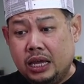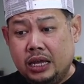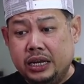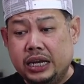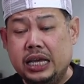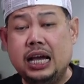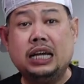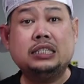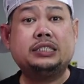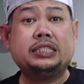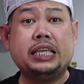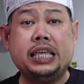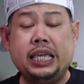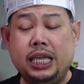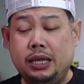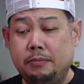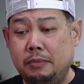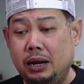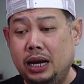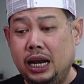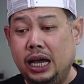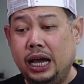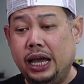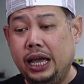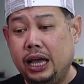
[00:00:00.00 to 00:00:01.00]
เนื้อสี
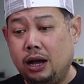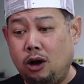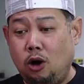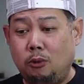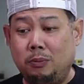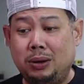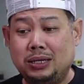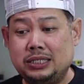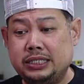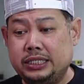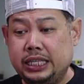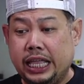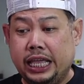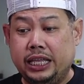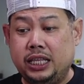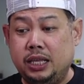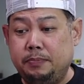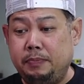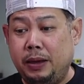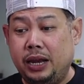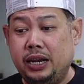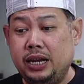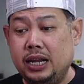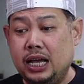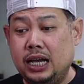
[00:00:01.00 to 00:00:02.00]
มาเลยอ่ะของพลาสติก
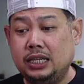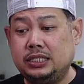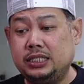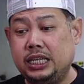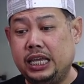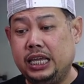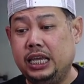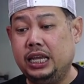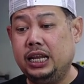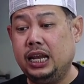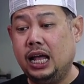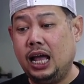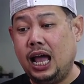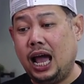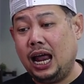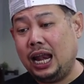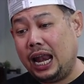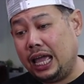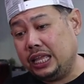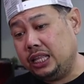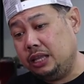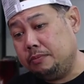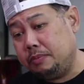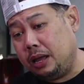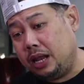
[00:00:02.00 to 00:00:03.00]
ที่เป็นเนื้อสีนะอะ
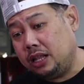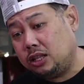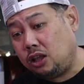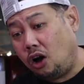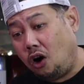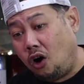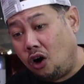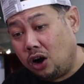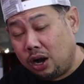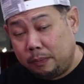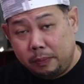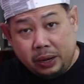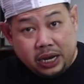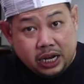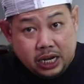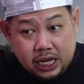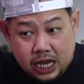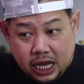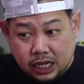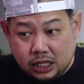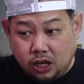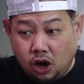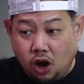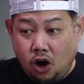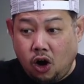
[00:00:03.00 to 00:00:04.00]
ไรที่เป็นทองเป็น
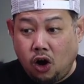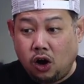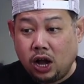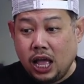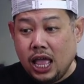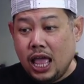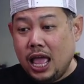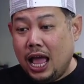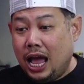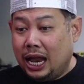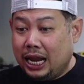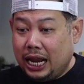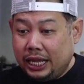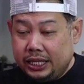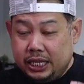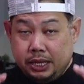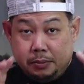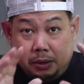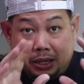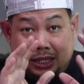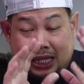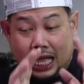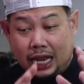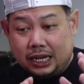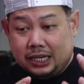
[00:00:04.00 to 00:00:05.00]
เนื้อทอง อะไร
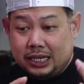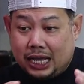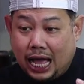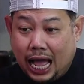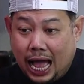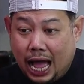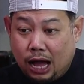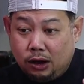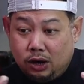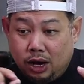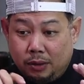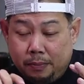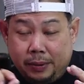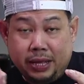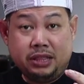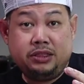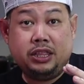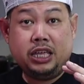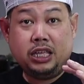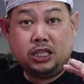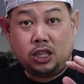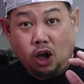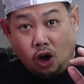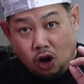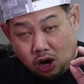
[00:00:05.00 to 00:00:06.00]
ที่มันตัดขาวแล้วเป็น
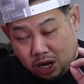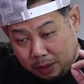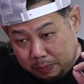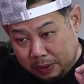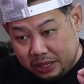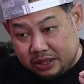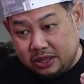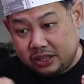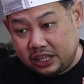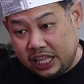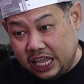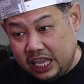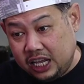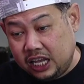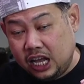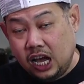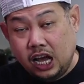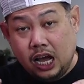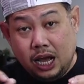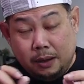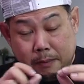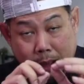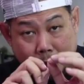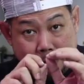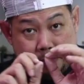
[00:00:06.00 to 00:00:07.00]
สีทองก็เป็นสติกเก
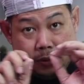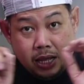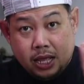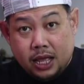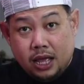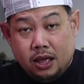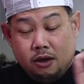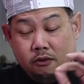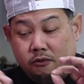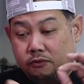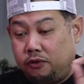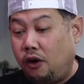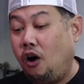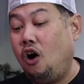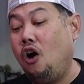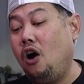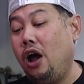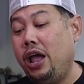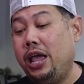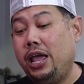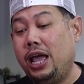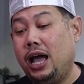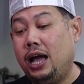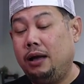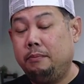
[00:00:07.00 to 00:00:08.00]
อร์แบบ ฟลอ
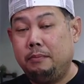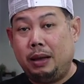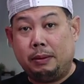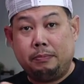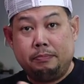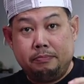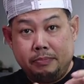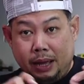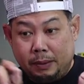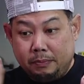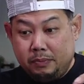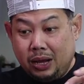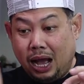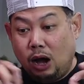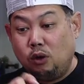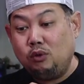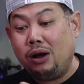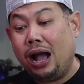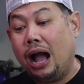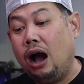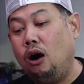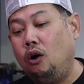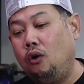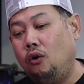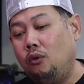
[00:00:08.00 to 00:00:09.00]
ยอ่ะแบบแบบเงา
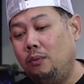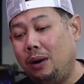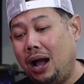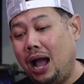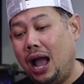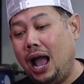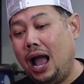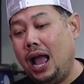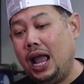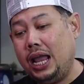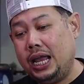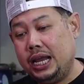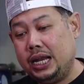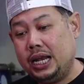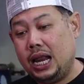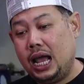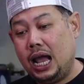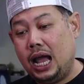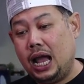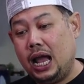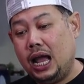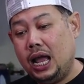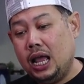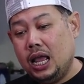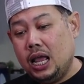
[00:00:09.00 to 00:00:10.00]
เงามาให้นะ
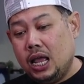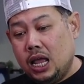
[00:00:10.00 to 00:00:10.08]
ฮะ